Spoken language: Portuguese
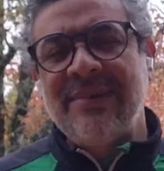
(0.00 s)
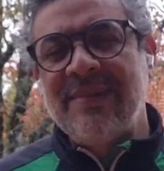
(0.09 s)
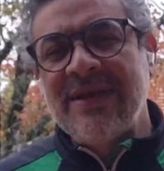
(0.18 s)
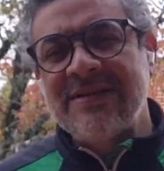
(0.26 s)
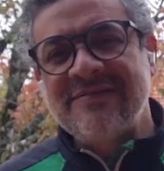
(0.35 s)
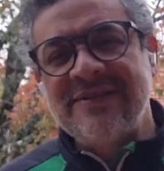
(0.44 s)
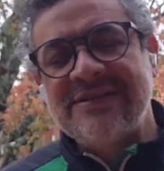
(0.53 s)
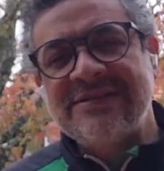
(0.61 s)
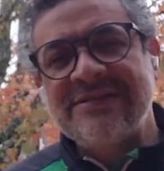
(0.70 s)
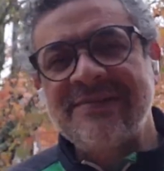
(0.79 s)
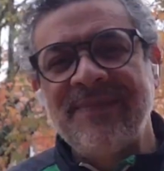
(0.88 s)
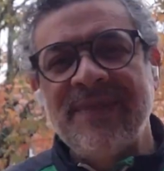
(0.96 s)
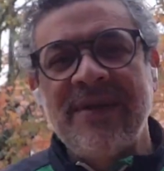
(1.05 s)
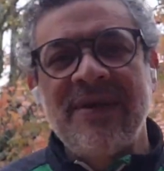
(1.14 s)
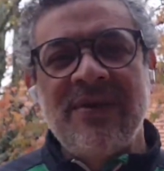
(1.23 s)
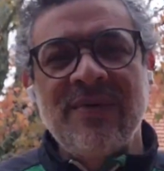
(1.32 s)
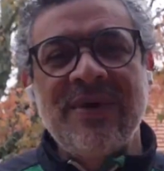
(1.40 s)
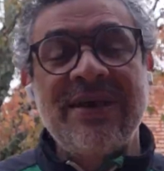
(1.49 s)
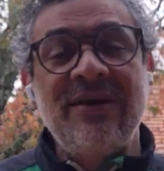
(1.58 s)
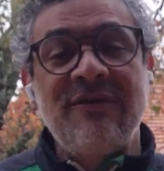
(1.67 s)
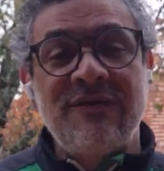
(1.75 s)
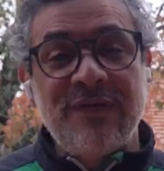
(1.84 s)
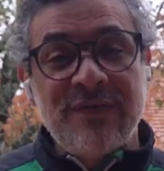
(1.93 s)
Porque às vezes, o que
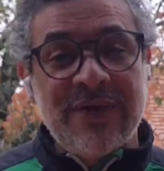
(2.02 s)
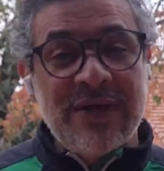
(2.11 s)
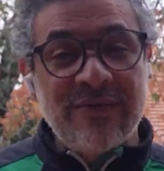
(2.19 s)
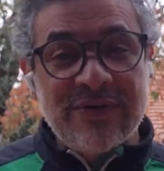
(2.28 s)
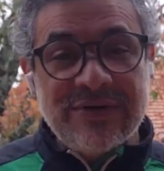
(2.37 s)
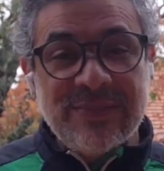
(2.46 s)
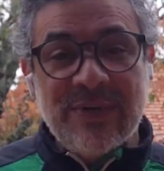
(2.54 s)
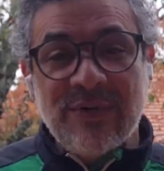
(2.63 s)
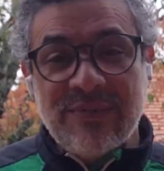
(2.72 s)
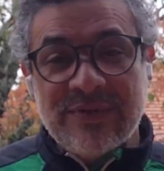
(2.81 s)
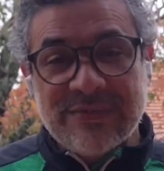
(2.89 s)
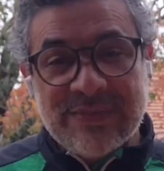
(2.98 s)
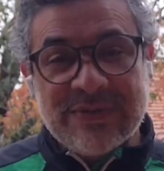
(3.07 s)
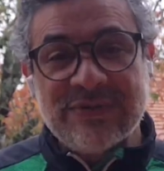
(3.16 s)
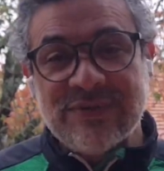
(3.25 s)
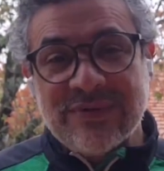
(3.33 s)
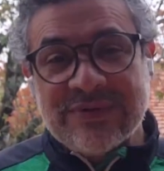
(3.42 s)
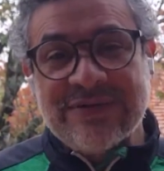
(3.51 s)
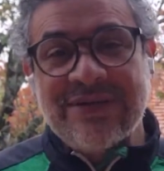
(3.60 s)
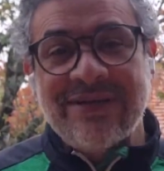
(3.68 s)
é o frio da noite para algumas pessoas?